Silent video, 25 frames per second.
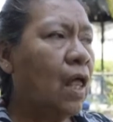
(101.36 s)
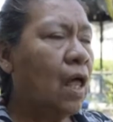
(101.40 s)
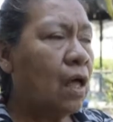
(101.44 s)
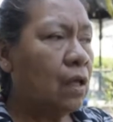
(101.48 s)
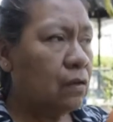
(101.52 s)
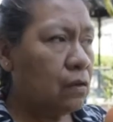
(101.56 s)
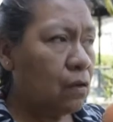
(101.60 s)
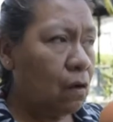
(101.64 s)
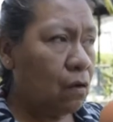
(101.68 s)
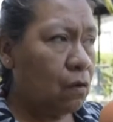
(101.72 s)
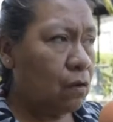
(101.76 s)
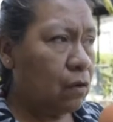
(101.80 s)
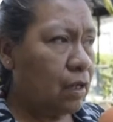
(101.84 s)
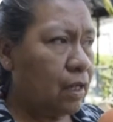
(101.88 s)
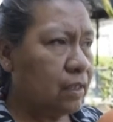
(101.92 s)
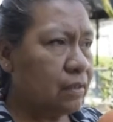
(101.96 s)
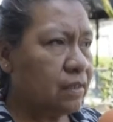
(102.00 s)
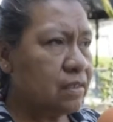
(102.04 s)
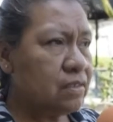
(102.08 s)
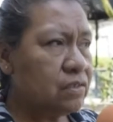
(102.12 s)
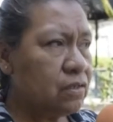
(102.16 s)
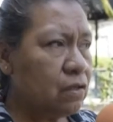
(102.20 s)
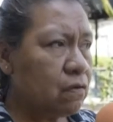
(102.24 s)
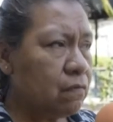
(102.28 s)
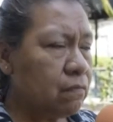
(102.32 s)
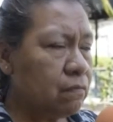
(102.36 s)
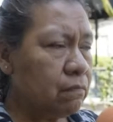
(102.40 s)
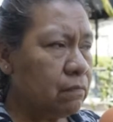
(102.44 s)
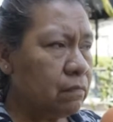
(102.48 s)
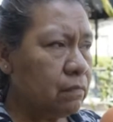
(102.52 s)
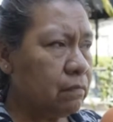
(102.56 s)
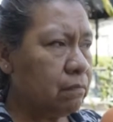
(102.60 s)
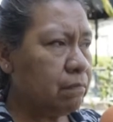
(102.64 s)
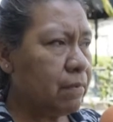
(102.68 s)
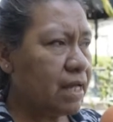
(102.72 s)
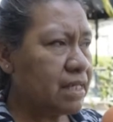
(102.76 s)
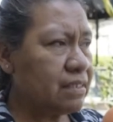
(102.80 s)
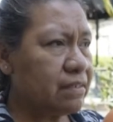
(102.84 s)
No, la
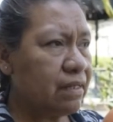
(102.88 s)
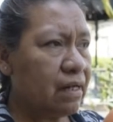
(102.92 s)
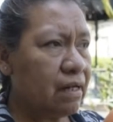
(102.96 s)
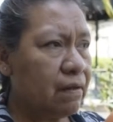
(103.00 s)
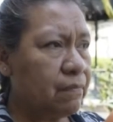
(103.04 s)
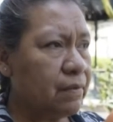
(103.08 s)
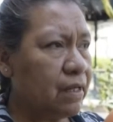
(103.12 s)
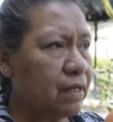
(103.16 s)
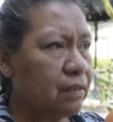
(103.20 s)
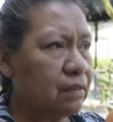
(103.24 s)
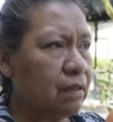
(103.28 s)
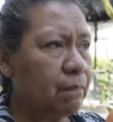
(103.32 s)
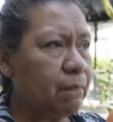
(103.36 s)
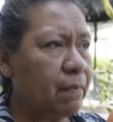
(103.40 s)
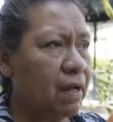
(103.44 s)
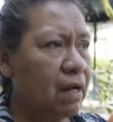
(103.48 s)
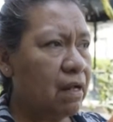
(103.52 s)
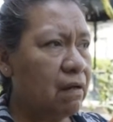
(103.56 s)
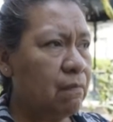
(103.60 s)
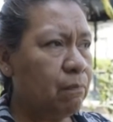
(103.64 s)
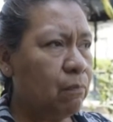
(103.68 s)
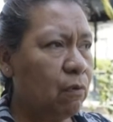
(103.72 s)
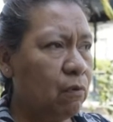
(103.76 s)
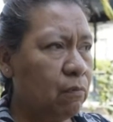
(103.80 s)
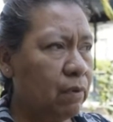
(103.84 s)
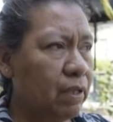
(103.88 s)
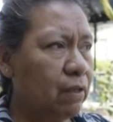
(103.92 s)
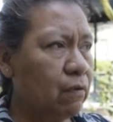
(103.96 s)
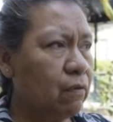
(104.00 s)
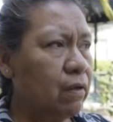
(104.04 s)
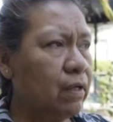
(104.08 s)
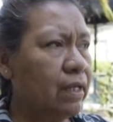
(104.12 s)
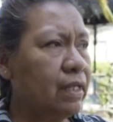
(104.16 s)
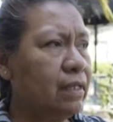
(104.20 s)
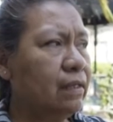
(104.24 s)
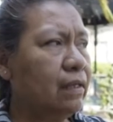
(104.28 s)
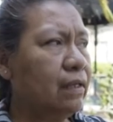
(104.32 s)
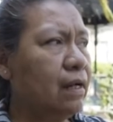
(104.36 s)
atención va a ser abierta para el público en
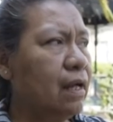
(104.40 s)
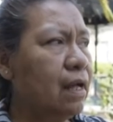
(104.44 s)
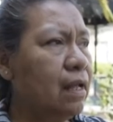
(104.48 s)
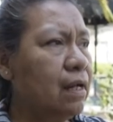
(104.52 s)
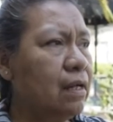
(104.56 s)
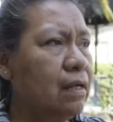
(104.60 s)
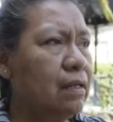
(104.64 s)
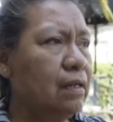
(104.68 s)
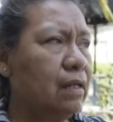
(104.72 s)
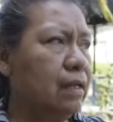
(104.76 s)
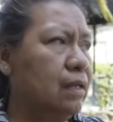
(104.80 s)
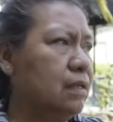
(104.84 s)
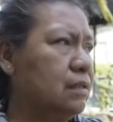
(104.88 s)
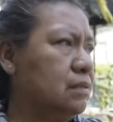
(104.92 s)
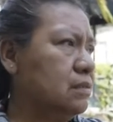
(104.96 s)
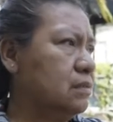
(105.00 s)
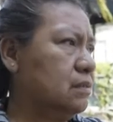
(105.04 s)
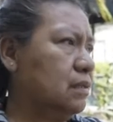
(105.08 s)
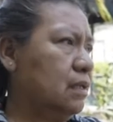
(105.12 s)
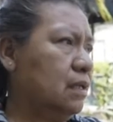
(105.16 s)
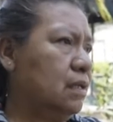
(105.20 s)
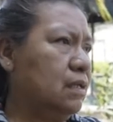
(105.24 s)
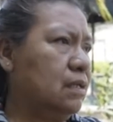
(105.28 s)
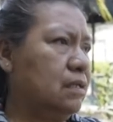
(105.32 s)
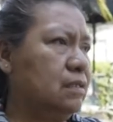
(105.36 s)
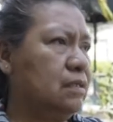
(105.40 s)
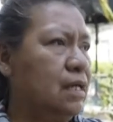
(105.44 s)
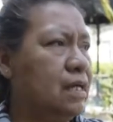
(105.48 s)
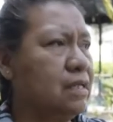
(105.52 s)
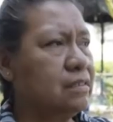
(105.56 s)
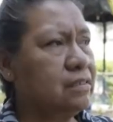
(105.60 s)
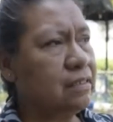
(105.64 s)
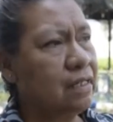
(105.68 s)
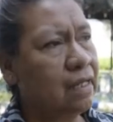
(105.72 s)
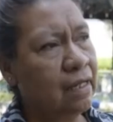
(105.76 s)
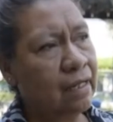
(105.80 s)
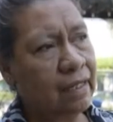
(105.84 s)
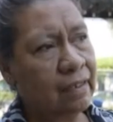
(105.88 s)
general, este, ya
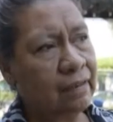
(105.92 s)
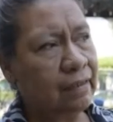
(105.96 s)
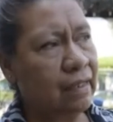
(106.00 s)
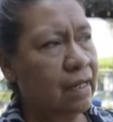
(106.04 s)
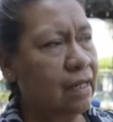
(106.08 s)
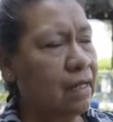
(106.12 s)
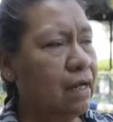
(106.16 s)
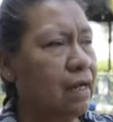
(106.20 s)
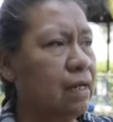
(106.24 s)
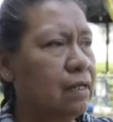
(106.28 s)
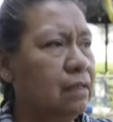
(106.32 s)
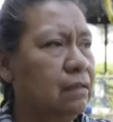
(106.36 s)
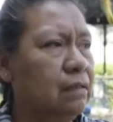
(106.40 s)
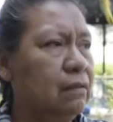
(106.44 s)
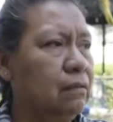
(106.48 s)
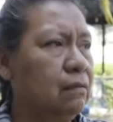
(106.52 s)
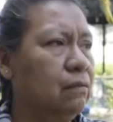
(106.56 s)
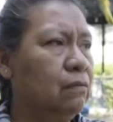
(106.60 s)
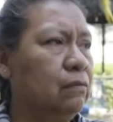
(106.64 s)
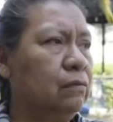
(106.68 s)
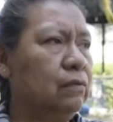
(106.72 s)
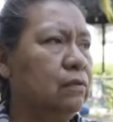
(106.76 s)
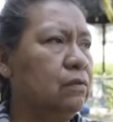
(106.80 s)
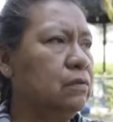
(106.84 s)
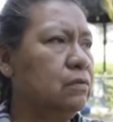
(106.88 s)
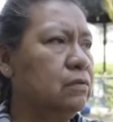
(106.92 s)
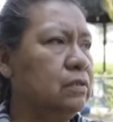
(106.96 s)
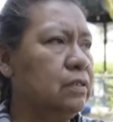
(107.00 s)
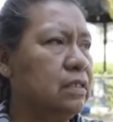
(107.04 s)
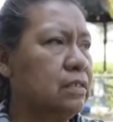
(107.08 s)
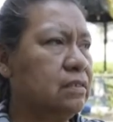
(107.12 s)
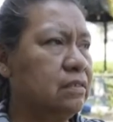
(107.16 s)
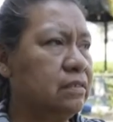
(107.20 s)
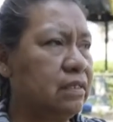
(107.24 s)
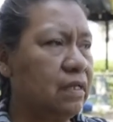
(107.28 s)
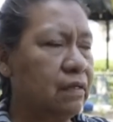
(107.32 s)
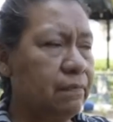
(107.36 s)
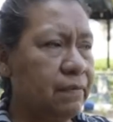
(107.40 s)
sea que tengan otros eh,
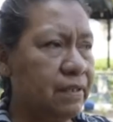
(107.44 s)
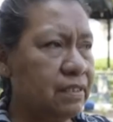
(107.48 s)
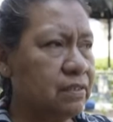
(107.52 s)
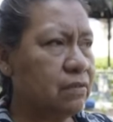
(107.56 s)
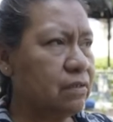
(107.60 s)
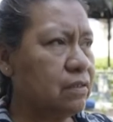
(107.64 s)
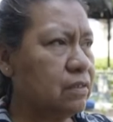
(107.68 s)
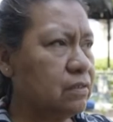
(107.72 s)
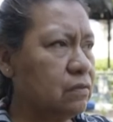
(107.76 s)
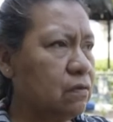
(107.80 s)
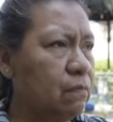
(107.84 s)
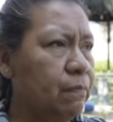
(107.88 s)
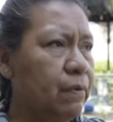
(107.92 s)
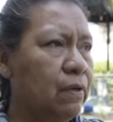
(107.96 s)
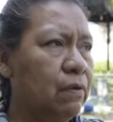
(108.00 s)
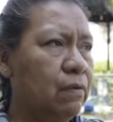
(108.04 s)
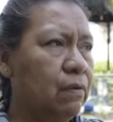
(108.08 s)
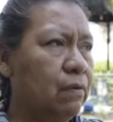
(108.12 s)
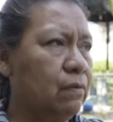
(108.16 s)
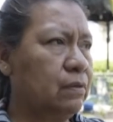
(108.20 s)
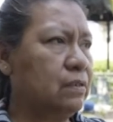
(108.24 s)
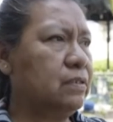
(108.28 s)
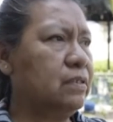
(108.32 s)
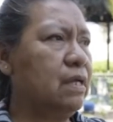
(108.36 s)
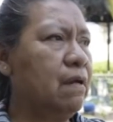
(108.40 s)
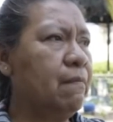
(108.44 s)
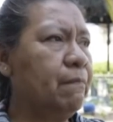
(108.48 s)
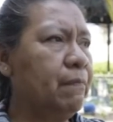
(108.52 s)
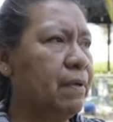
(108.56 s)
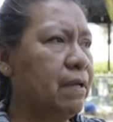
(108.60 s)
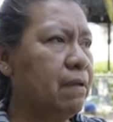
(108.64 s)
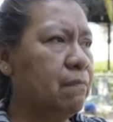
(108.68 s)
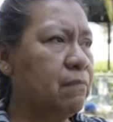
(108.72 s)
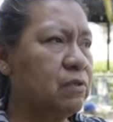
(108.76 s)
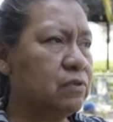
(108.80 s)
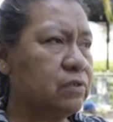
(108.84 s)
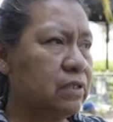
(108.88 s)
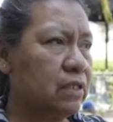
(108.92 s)
servicios y eso, pero siempre
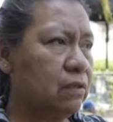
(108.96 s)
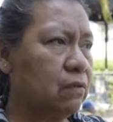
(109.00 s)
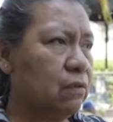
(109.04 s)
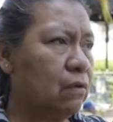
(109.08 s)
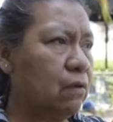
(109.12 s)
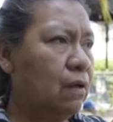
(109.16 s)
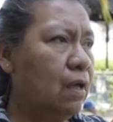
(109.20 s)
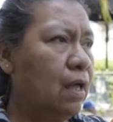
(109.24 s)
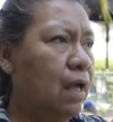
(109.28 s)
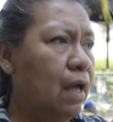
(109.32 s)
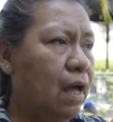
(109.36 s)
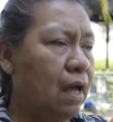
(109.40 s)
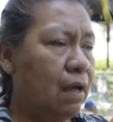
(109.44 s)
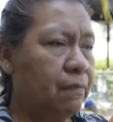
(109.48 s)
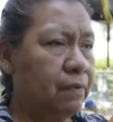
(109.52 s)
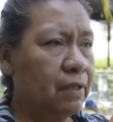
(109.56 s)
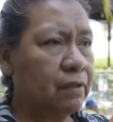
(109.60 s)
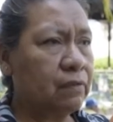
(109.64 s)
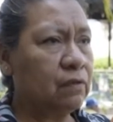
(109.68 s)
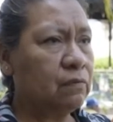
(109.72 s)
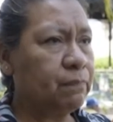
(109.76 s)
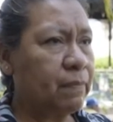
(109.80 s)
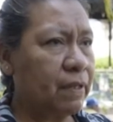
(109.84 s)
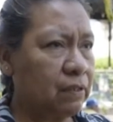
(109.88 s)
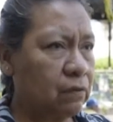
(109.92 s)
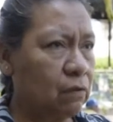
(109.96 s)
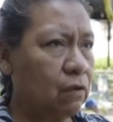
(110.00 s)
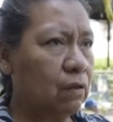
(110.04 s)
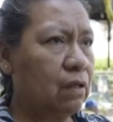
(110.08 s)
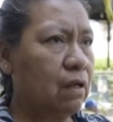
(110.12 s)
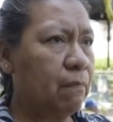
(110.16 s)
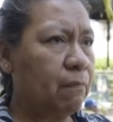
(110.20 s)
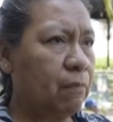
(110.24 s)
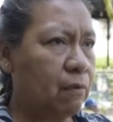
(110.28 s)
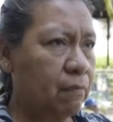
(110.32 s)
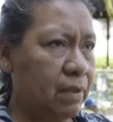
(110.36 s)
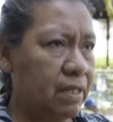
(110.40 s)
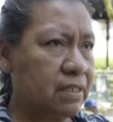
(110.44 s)
hemos sido abiertos para toda la
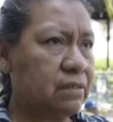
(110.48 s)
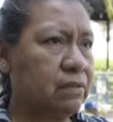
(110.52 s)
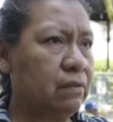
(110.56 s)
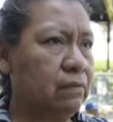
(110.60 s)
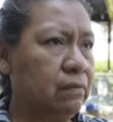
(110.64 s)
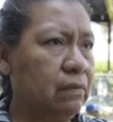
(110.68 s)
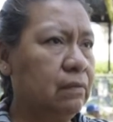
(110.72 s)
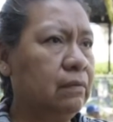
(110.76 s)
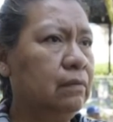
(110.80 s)
población.